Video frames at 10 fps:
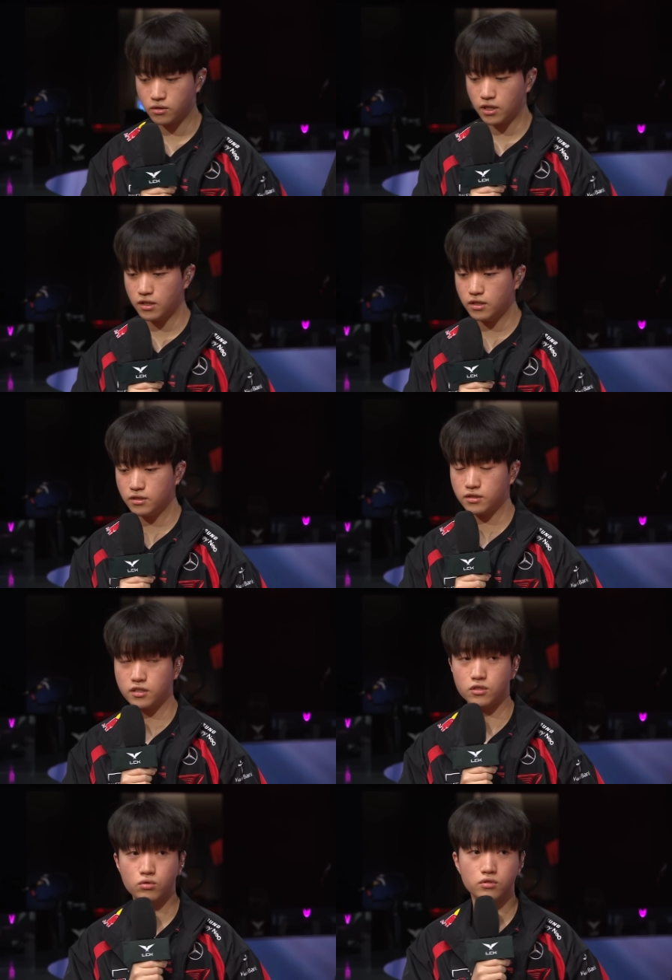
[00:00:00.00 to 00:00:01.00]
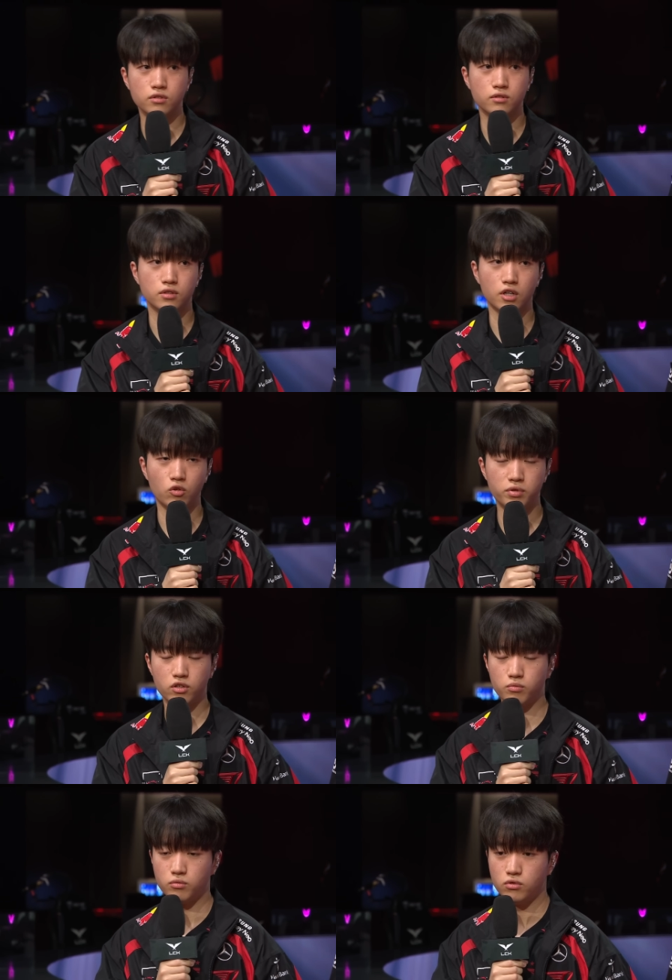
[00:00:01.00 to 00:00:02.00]
칼리스타 니코를
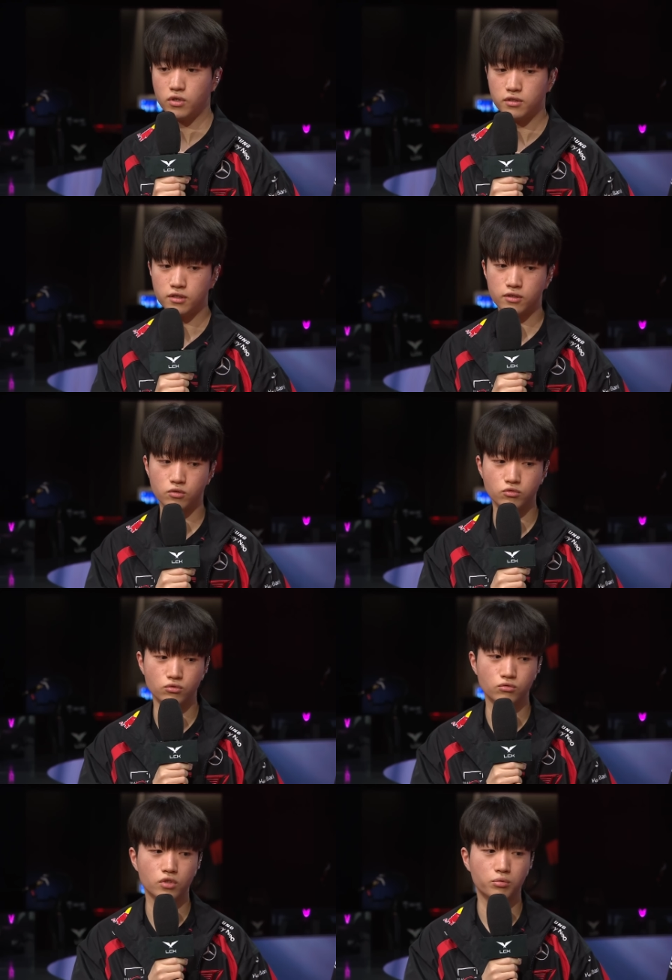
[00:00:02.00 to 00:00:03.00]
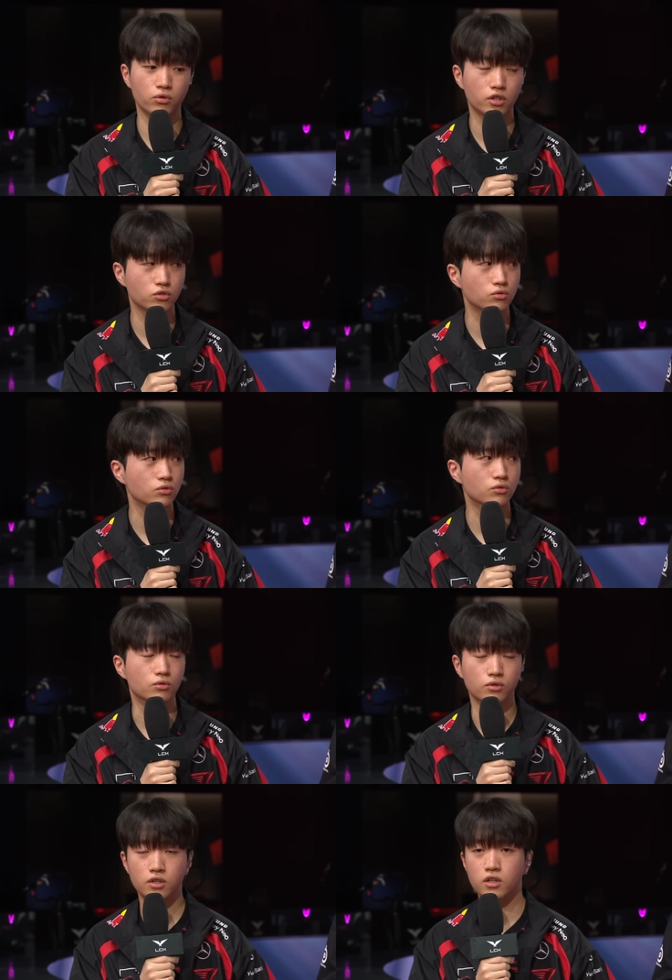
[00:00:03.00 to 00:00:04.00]
4호픽에서 뽑으려고 하는 게 너무 눈에 보여가지고